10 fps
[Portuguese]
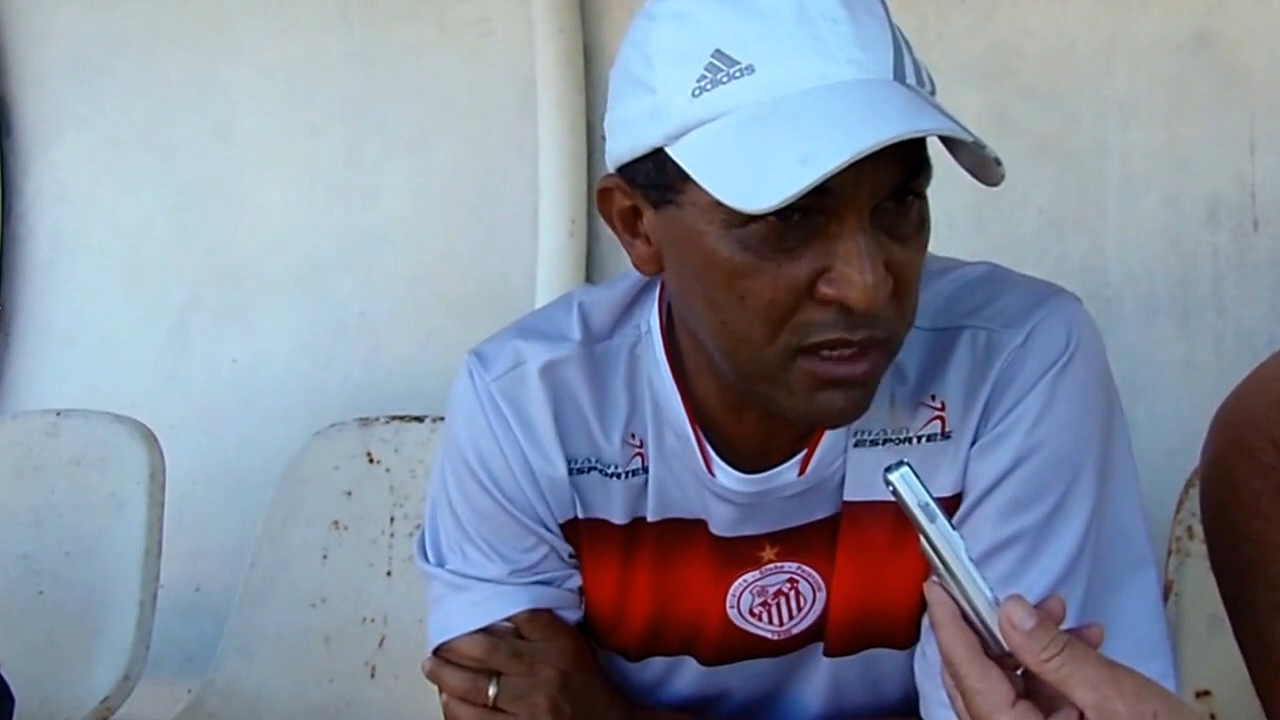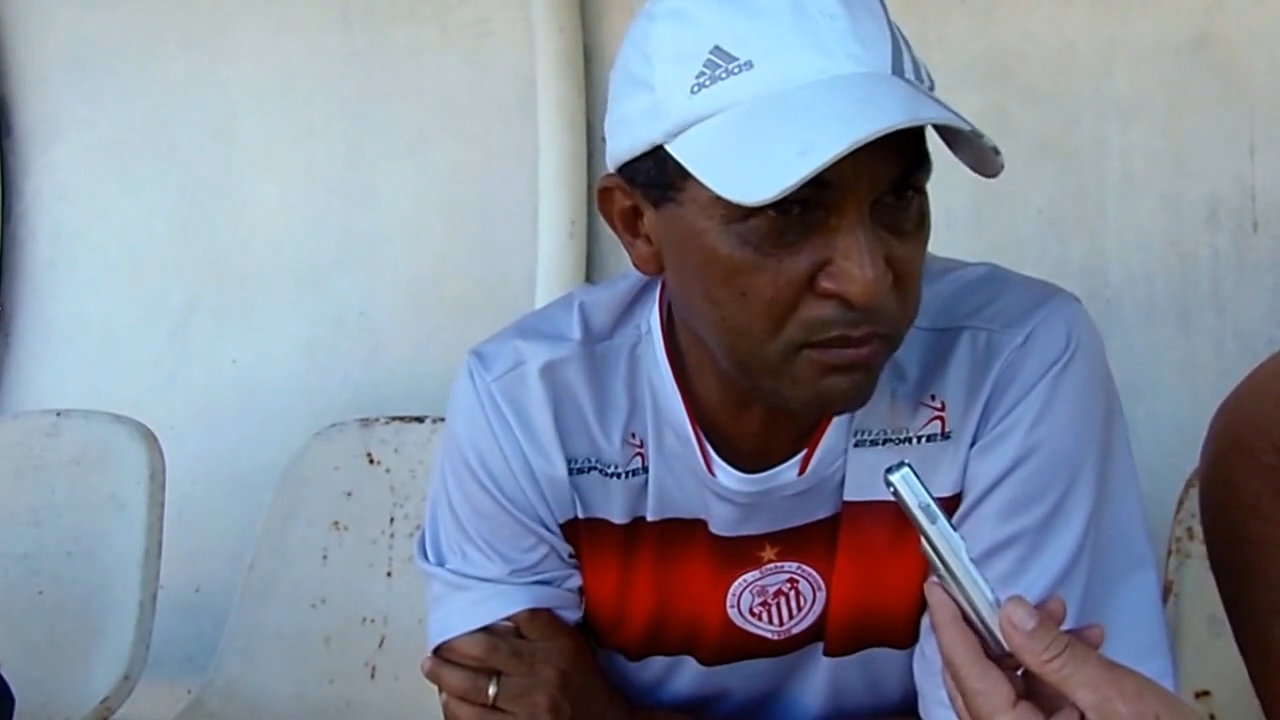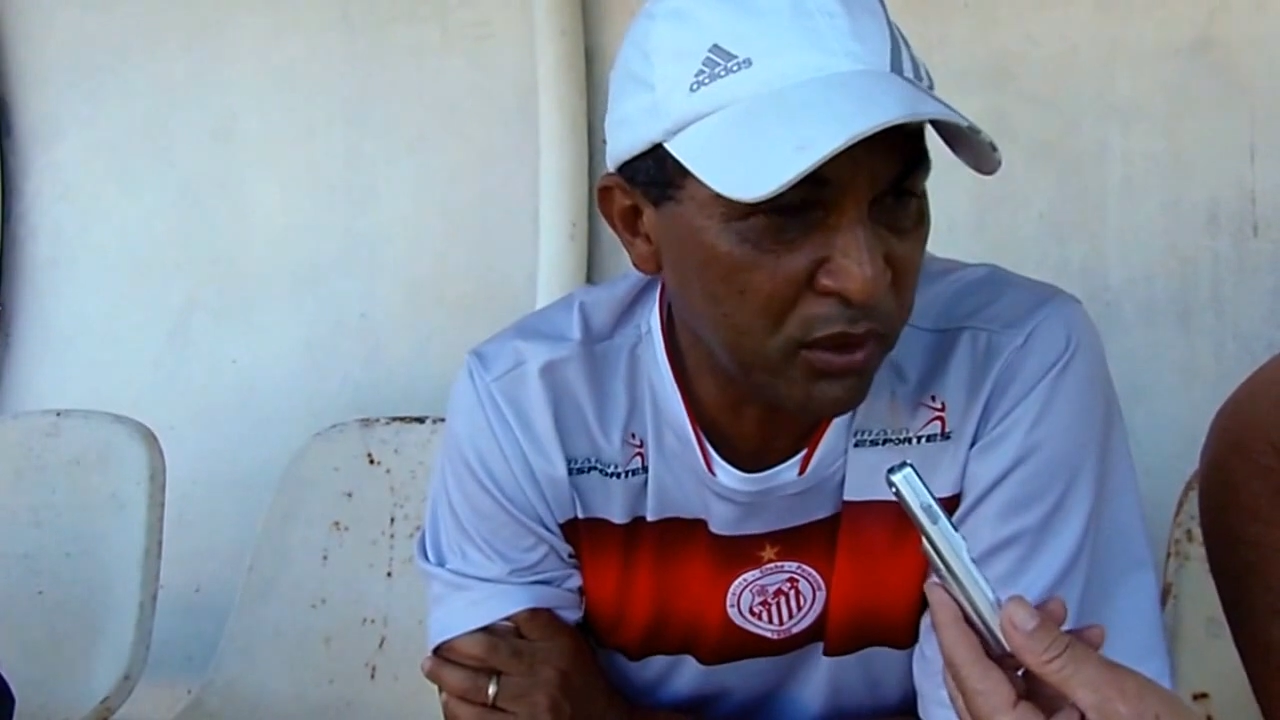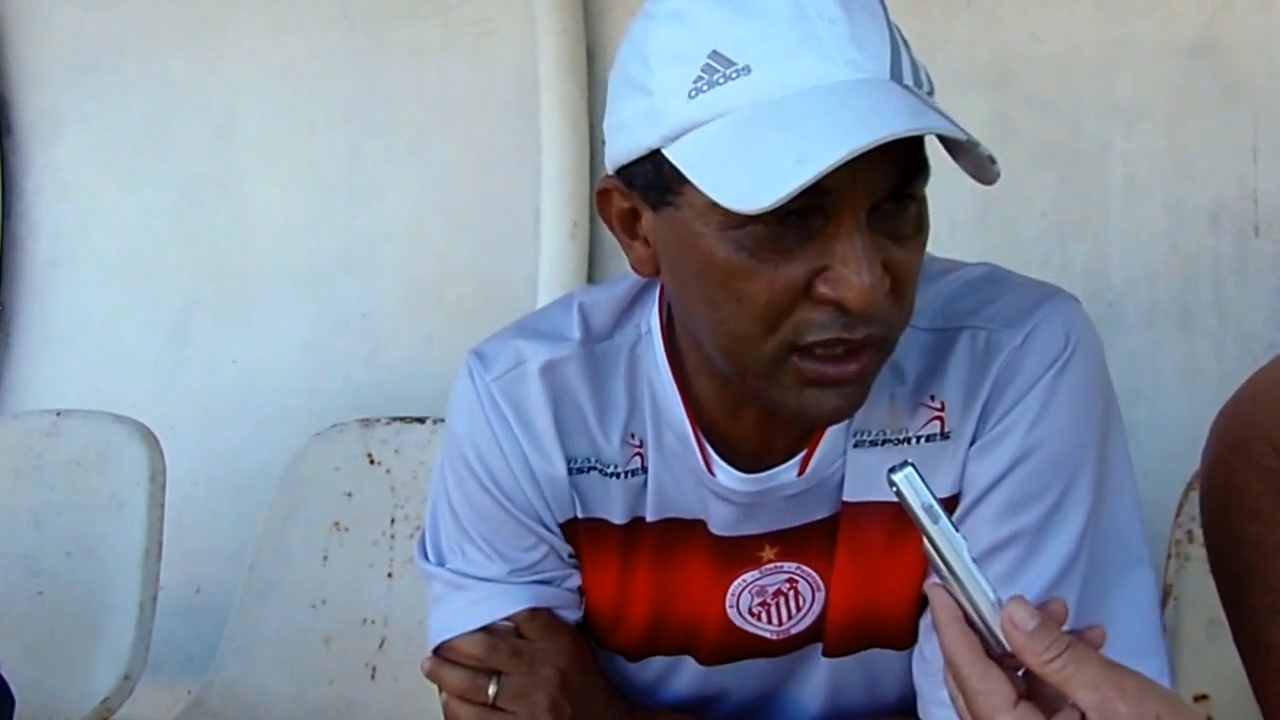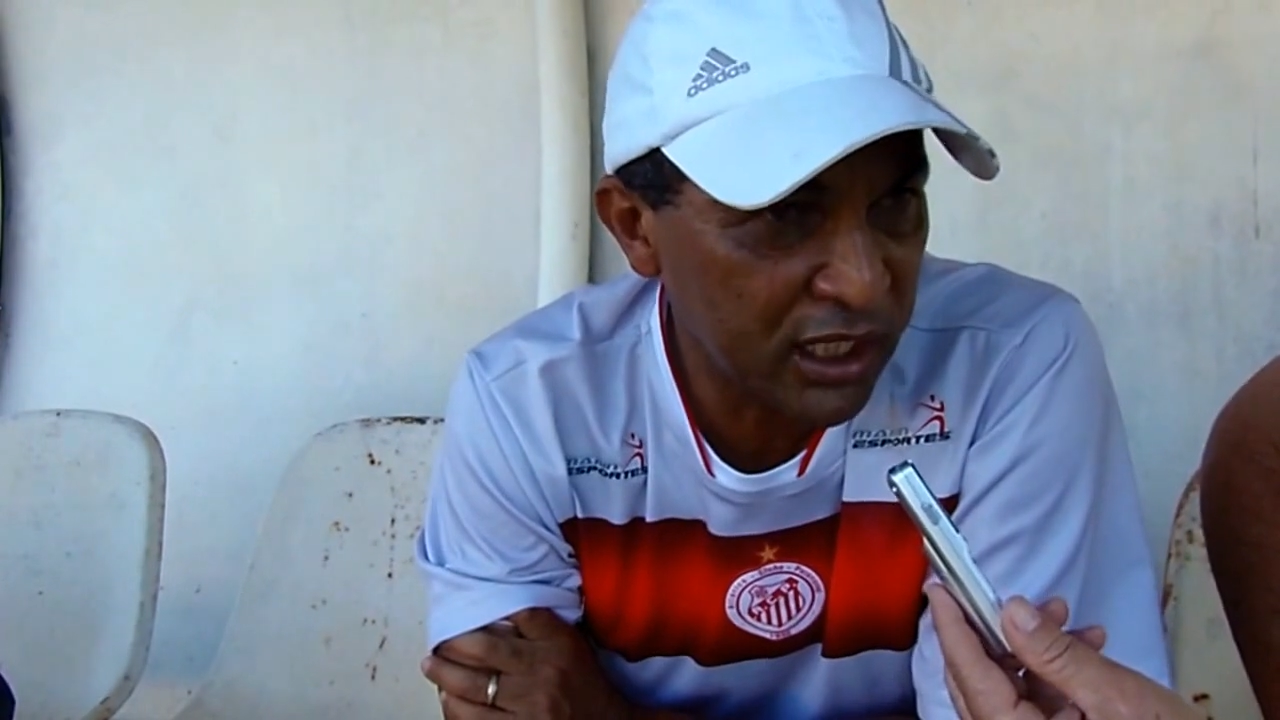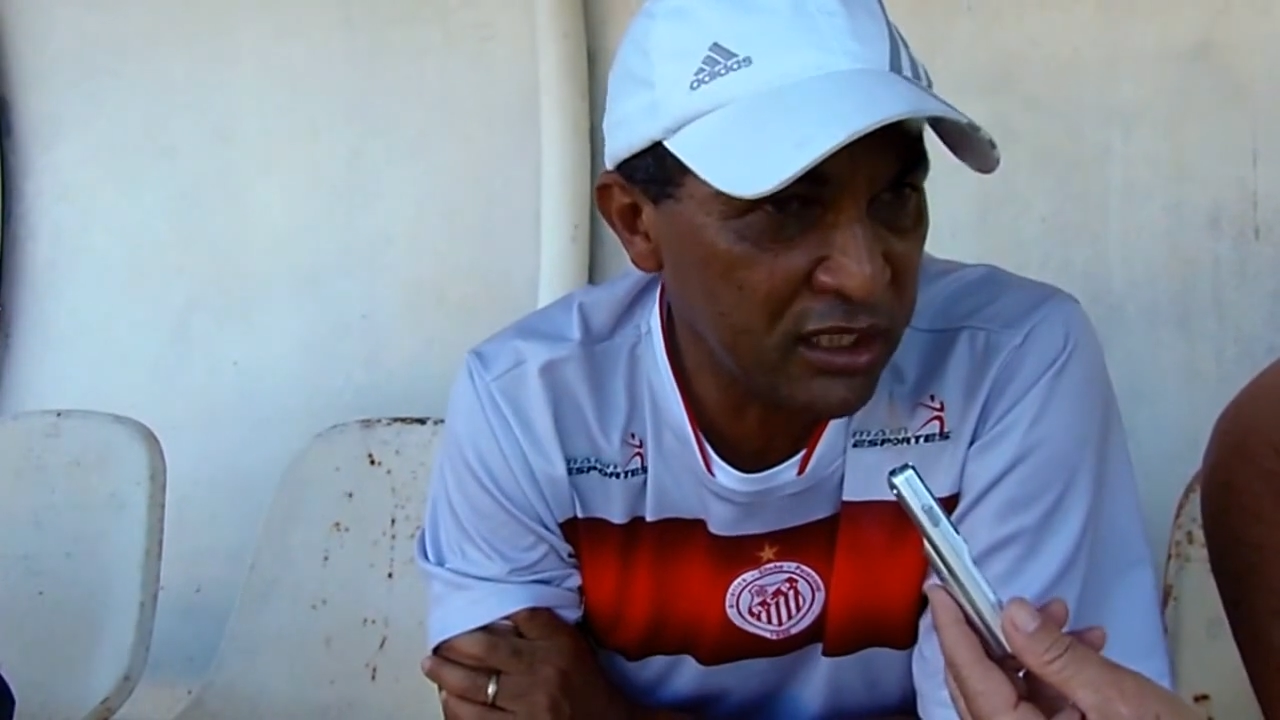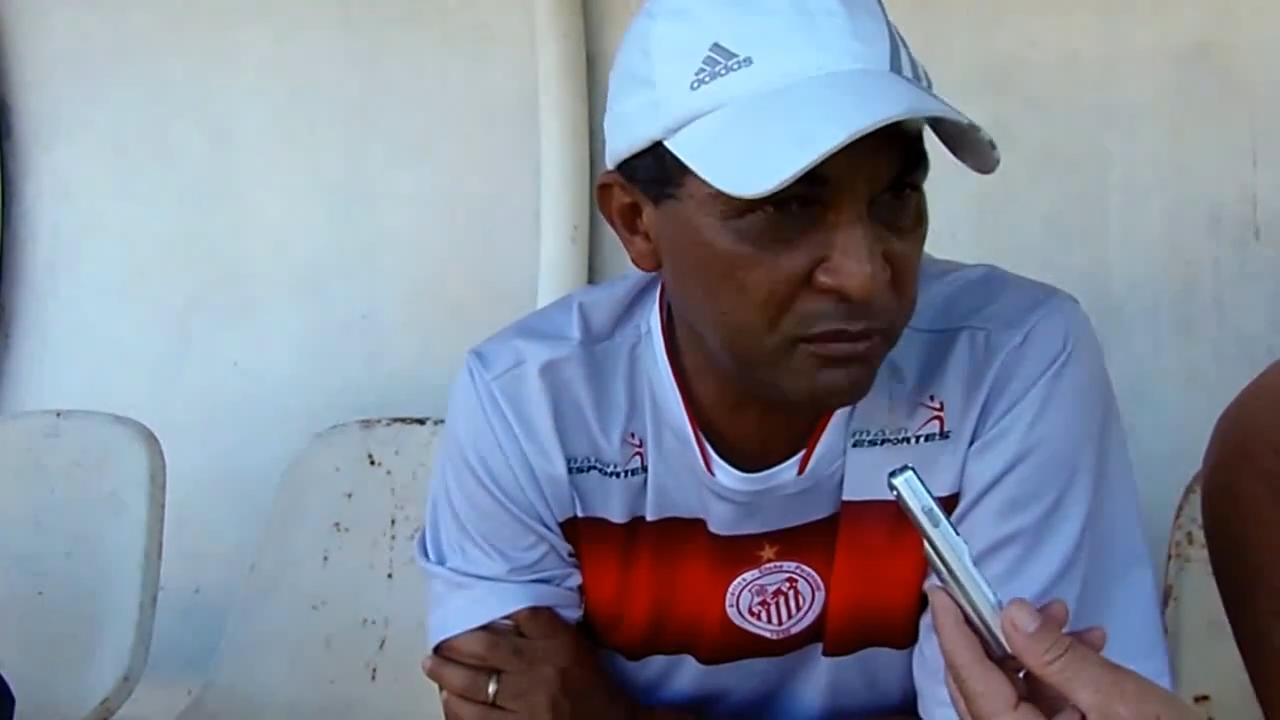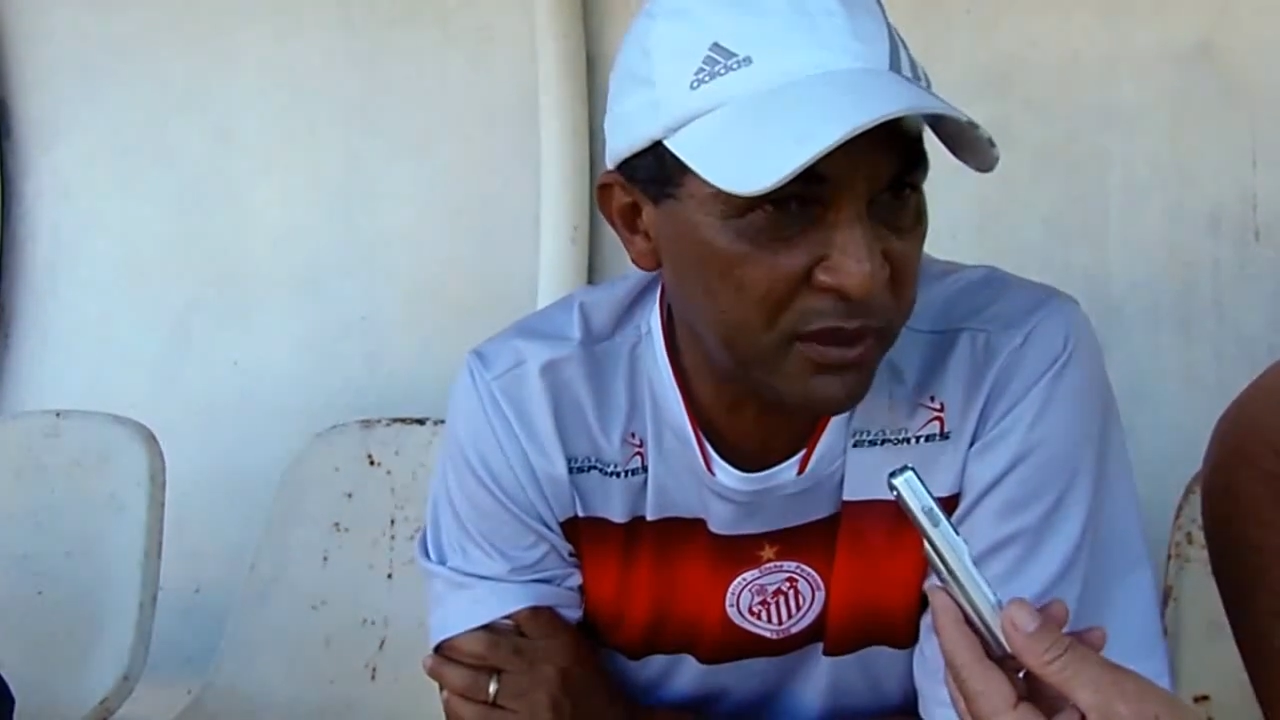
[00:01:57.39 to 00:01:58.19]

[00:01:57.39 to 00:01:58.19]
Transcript: importante